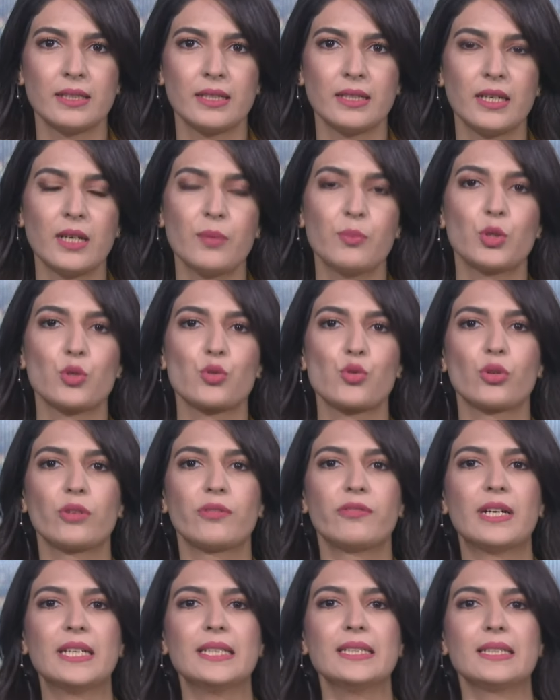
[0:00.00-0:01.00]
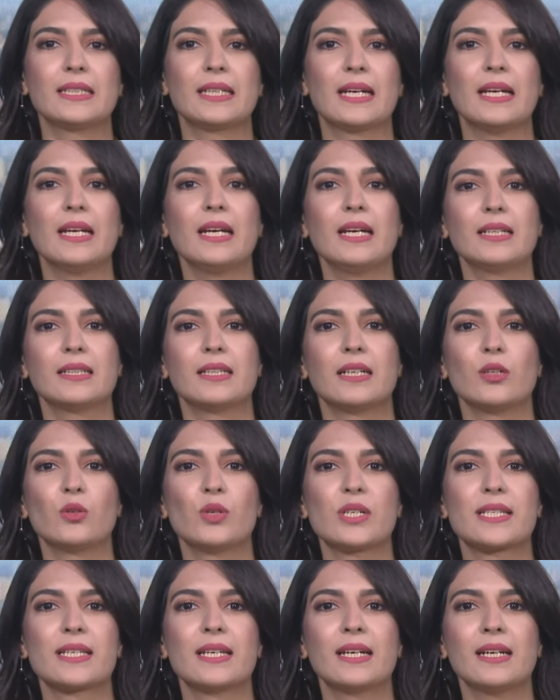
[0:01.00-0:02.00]
يبرز الفن كاحدى
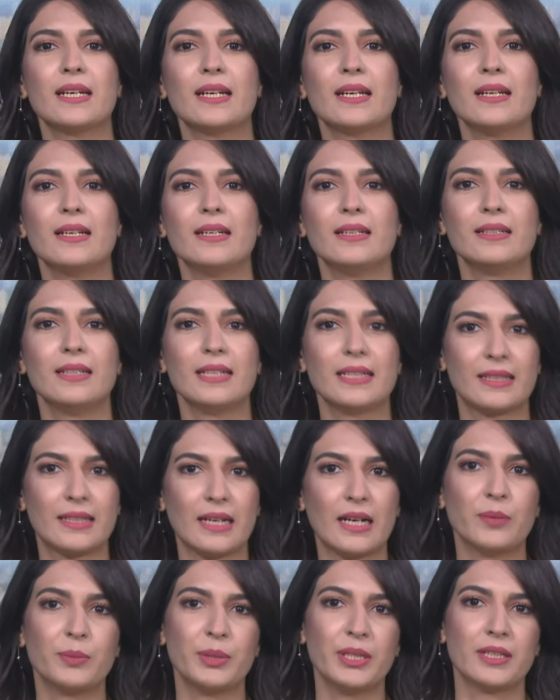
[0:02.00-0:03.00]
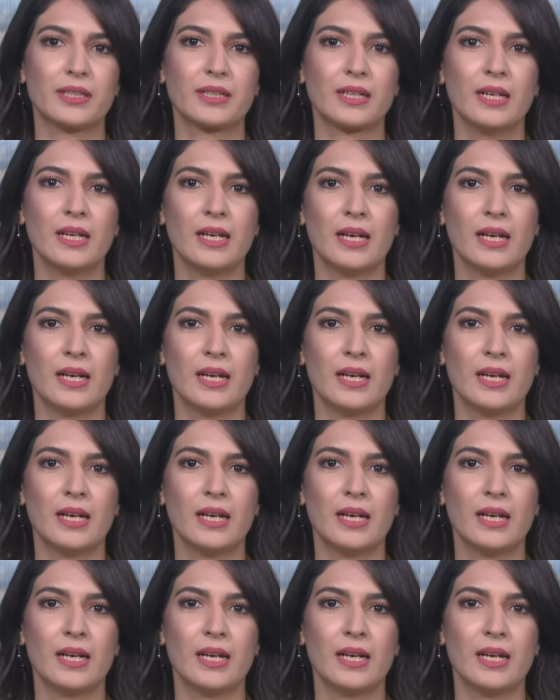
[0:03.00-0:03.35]
الوسائل للتعبير